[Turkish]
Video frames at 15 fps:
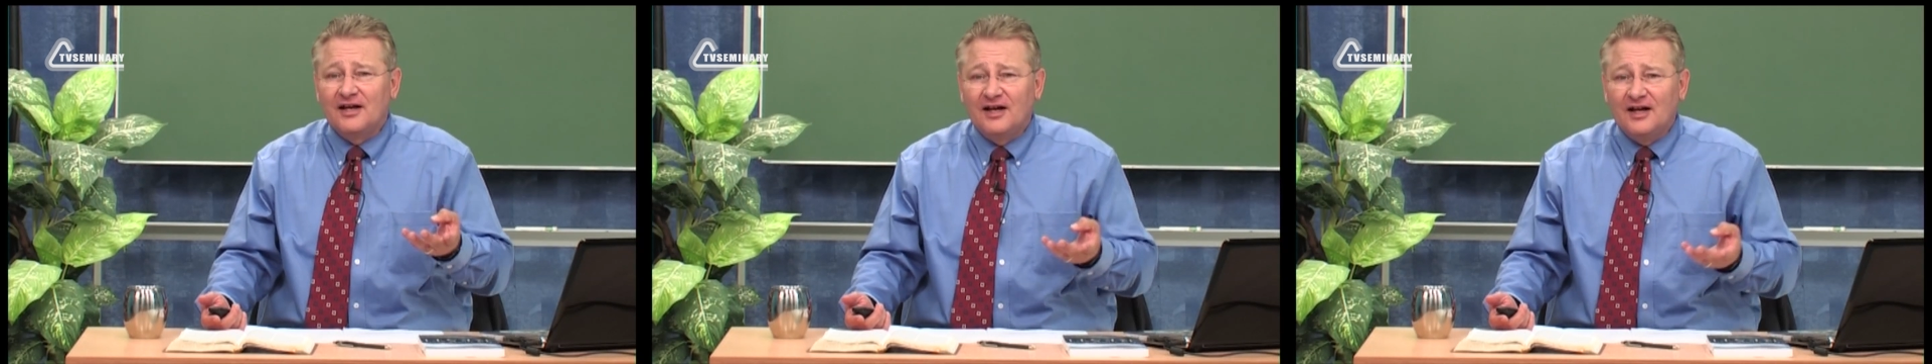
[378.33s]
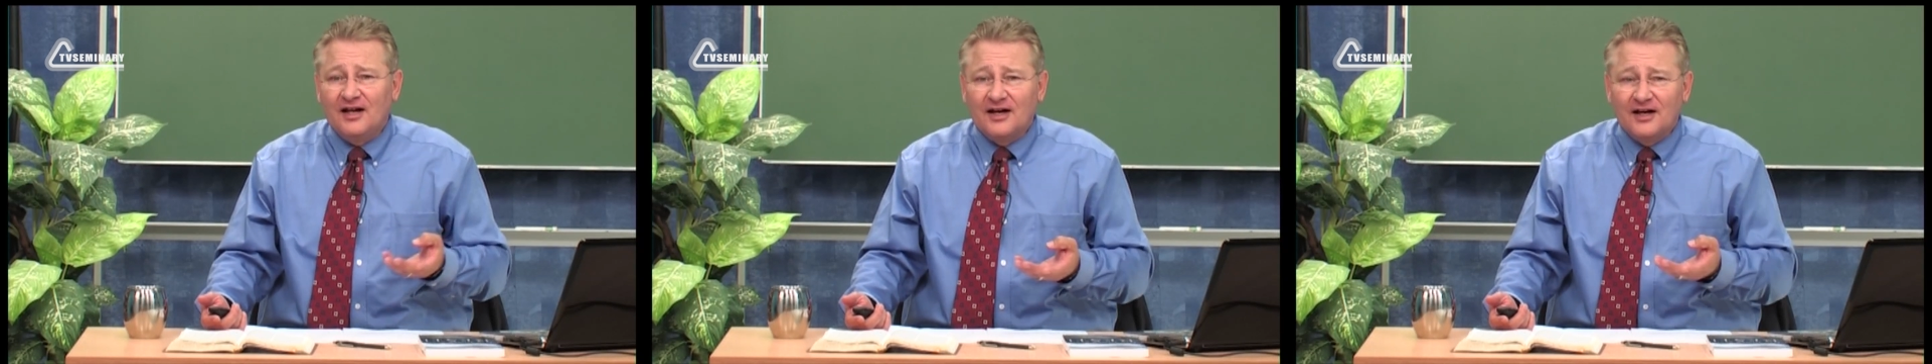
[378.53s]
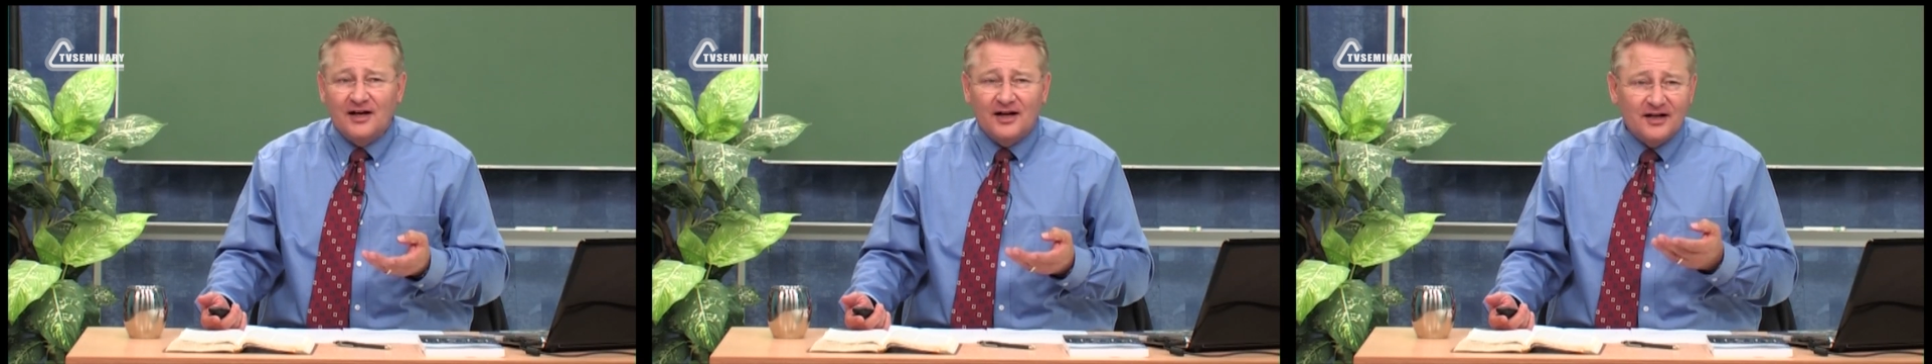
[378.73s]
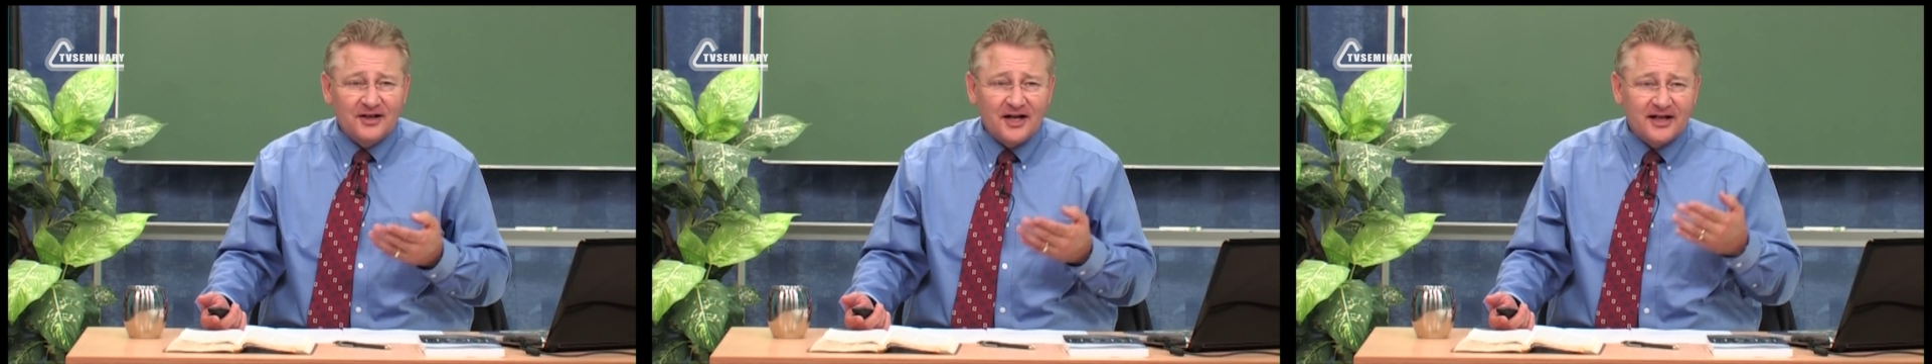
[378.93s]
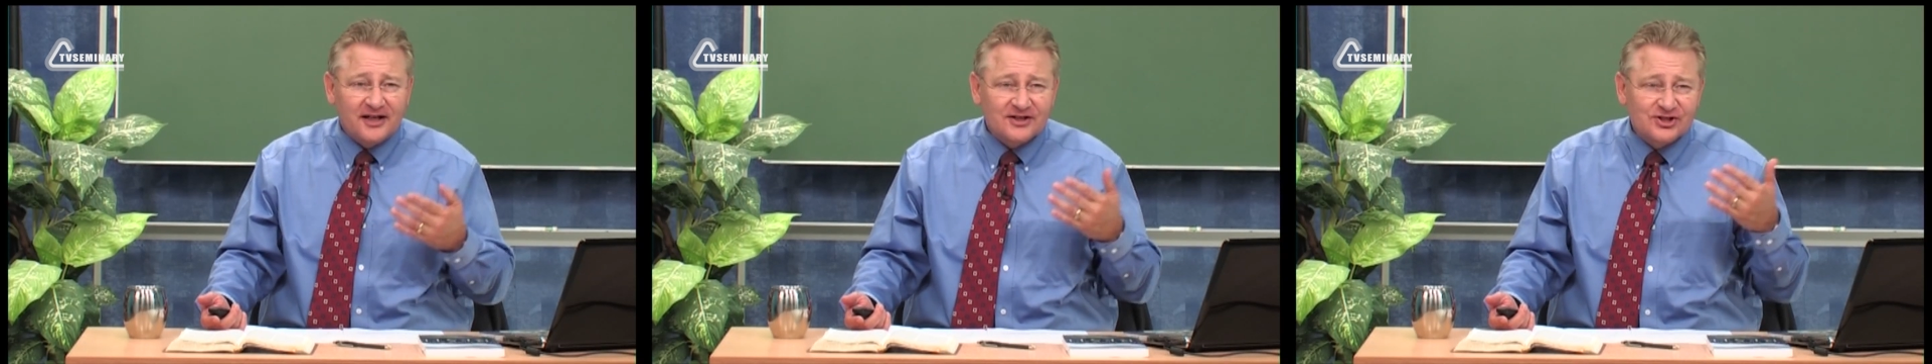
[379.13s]
Diyelim ki
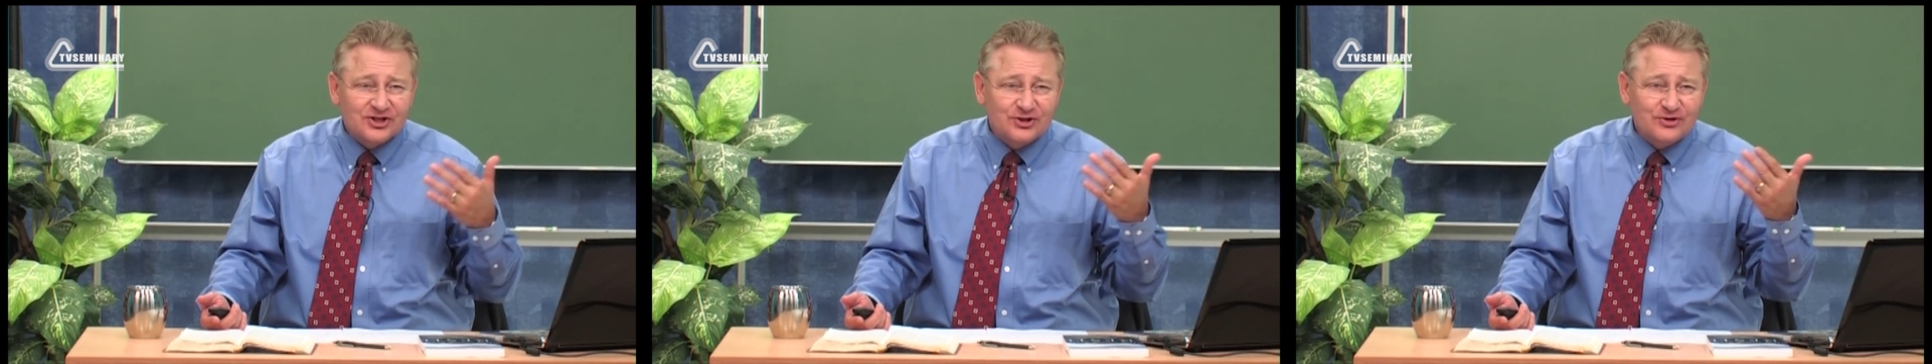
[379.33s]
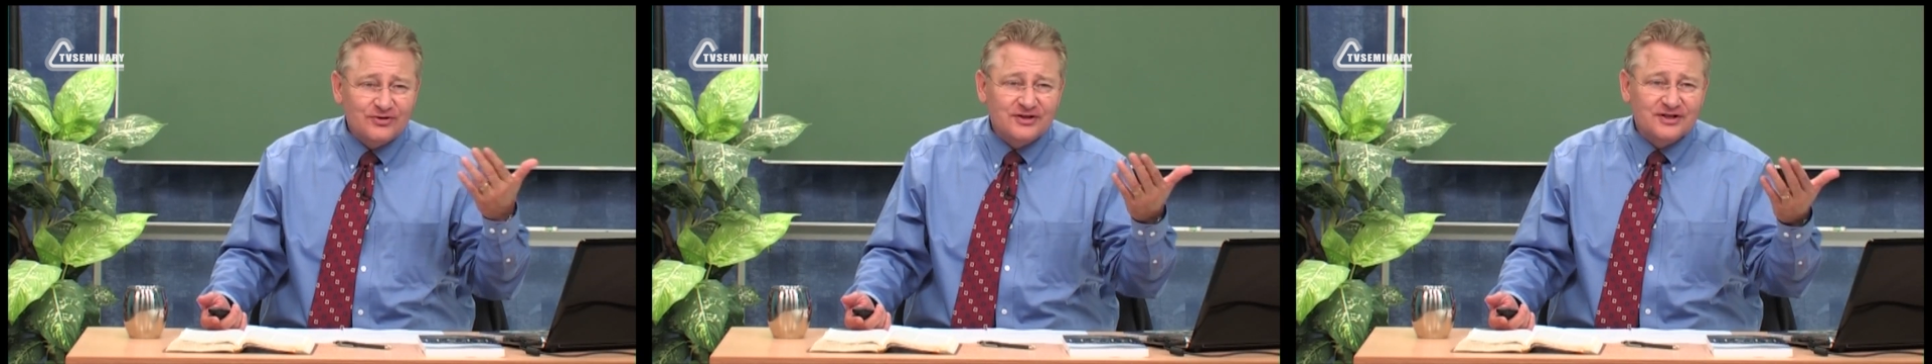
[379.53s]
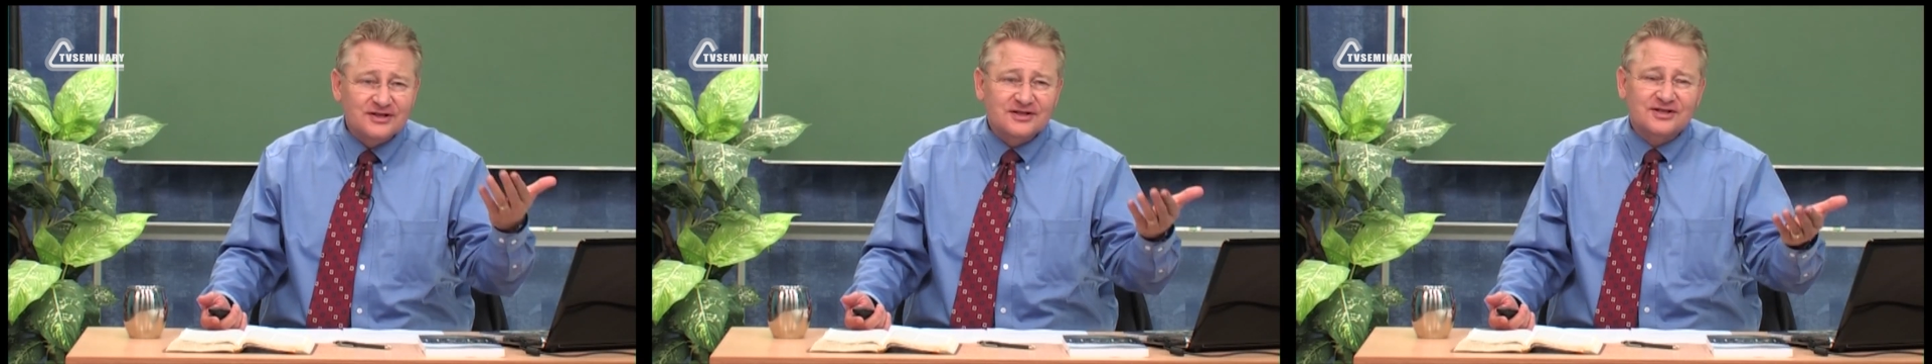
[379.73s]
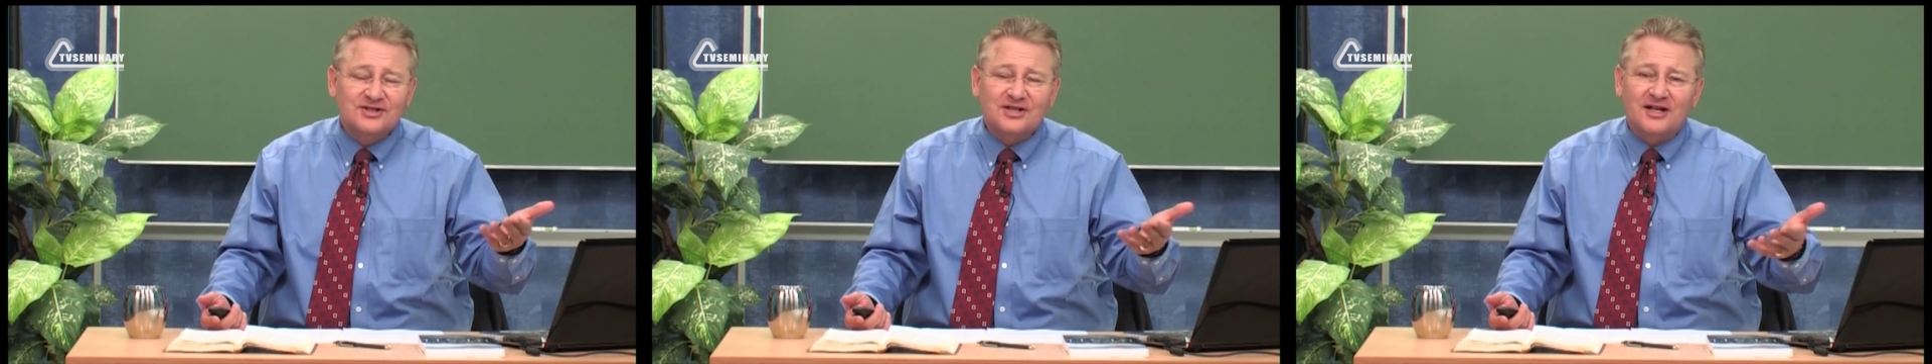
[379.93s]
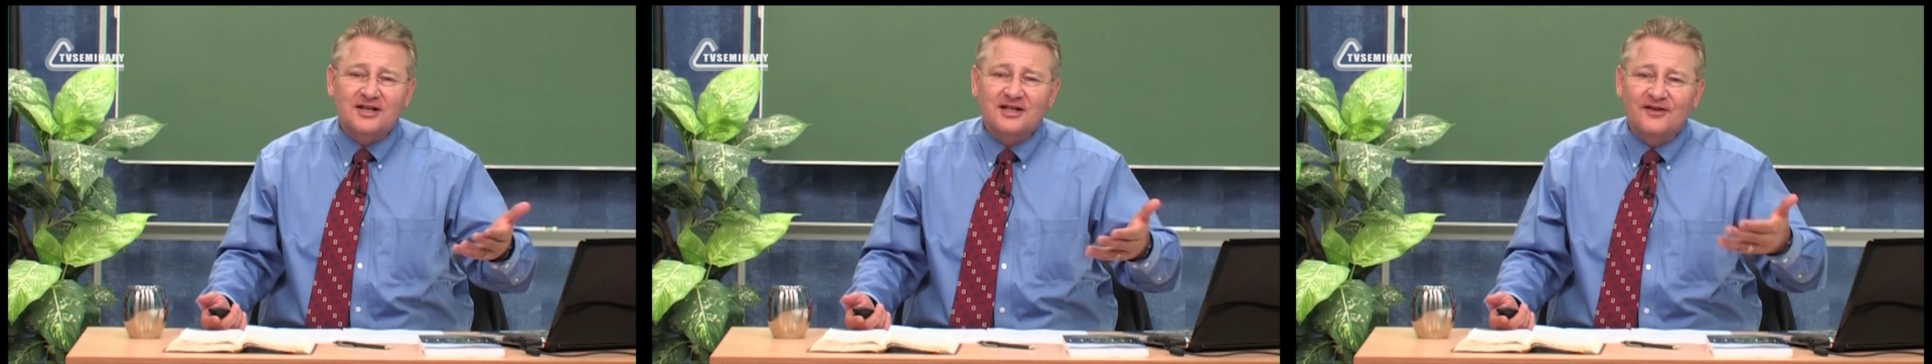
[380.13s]
bir öğrenci sınava
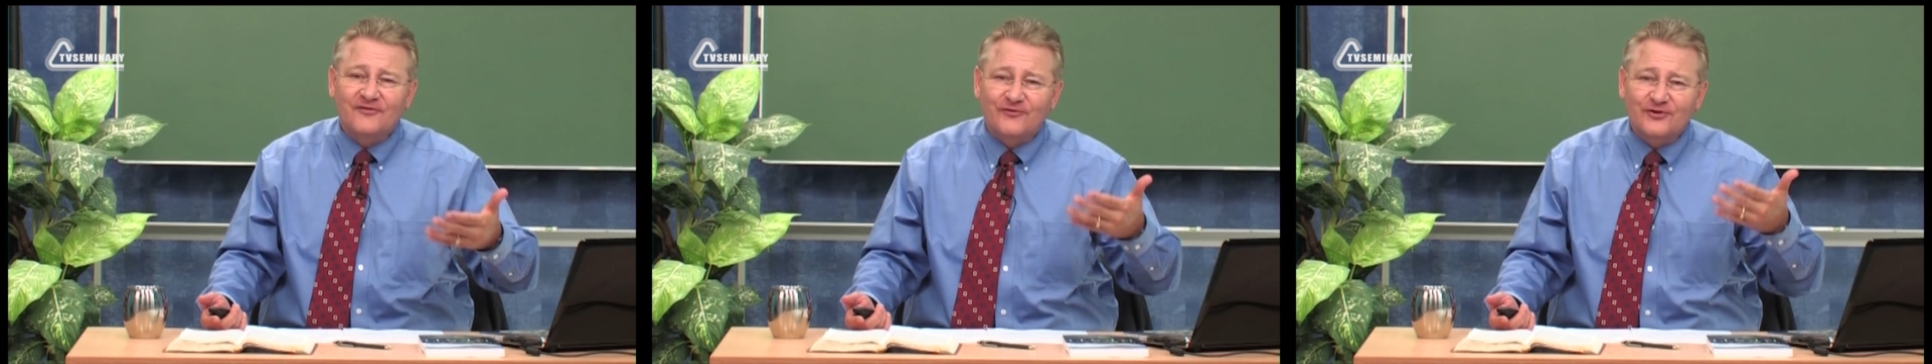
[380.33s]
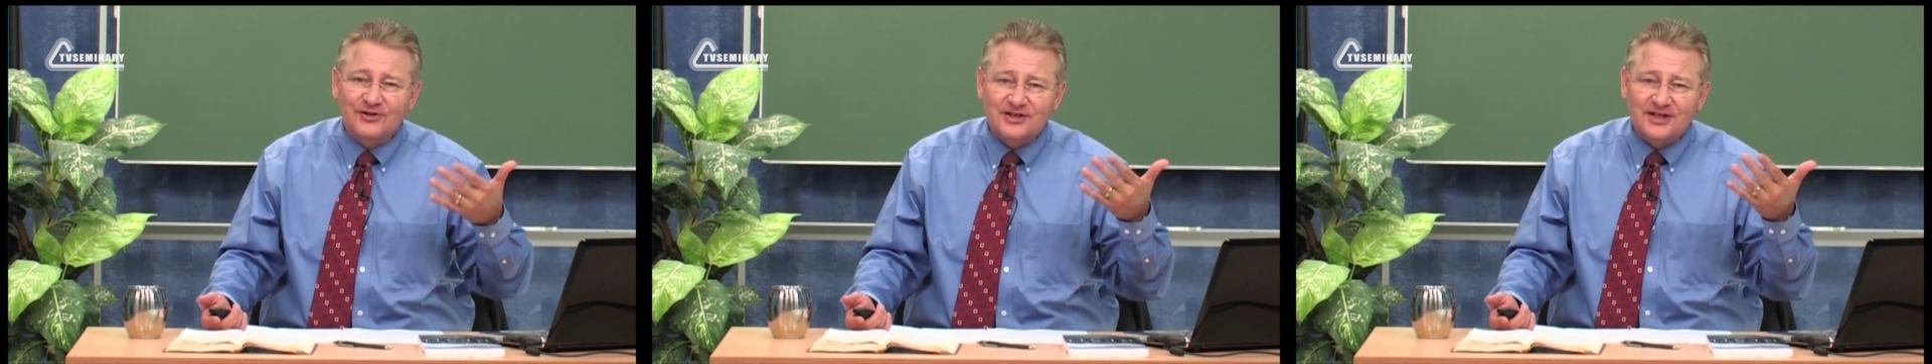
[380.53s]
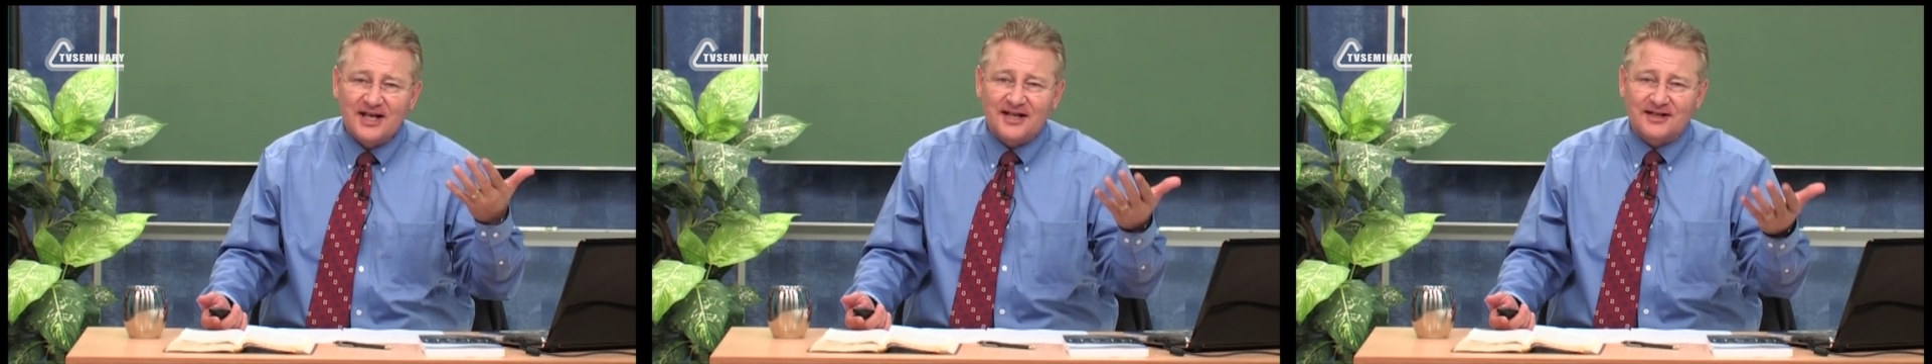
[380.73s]
hazırlanıyor